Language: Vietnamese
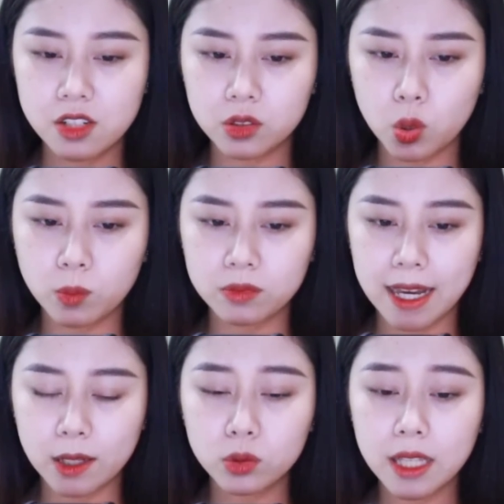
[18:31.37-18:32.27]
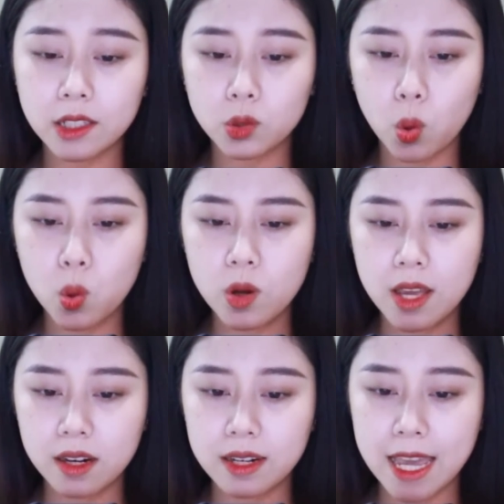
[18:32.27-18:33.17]
Sự tồn tại của Thanh Tú
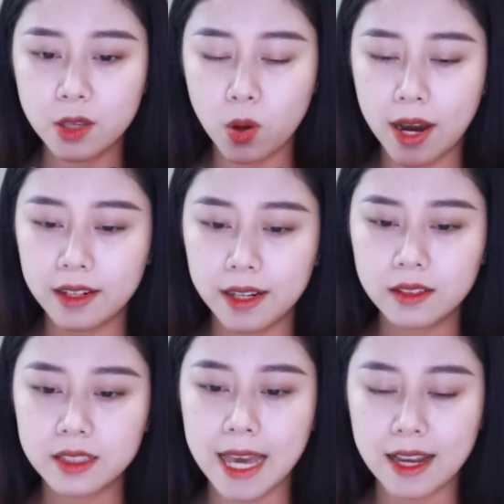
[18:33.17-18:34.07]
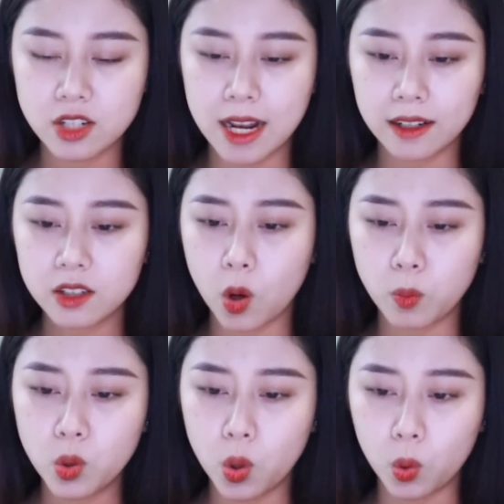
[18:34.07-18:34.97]
đe dọa đến gia sản
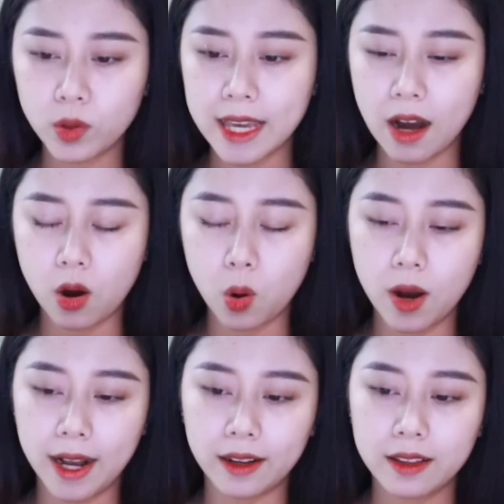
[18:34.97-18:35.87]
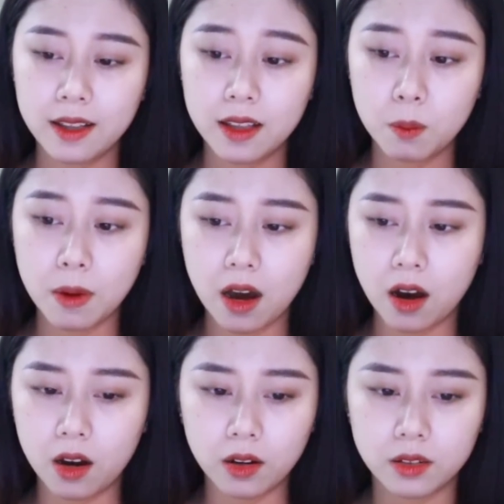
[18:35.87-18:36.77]
khổng lồ của nhà họ Hoàng mà
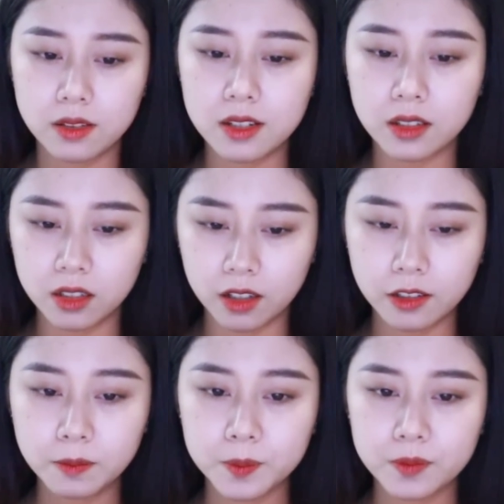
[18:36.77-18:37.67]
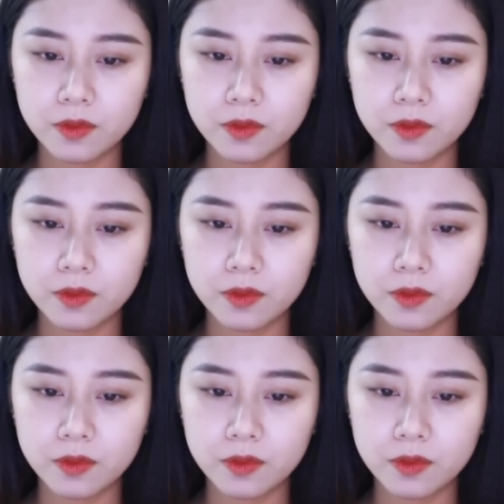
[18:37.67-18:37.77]
họ được hưởng.